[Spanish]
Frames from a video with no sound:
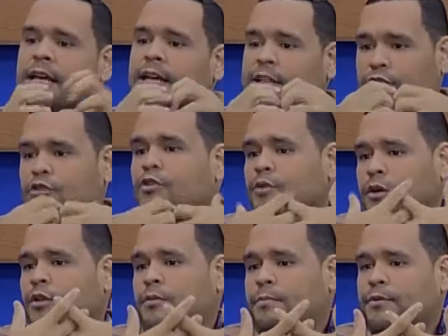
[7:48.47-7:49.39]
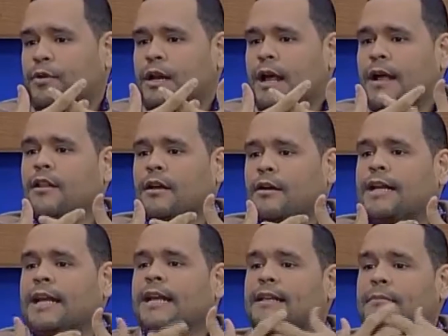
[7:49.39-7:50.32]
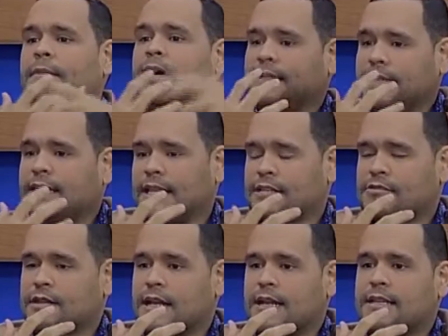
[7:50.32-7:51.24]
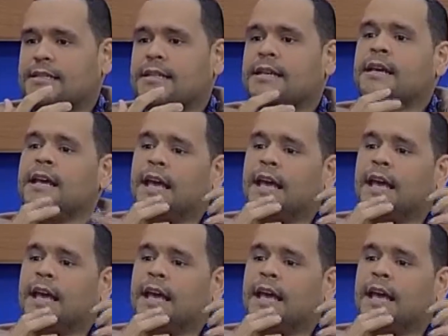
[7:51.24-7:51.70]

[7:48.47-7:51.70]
que son los, los canales más internacionales,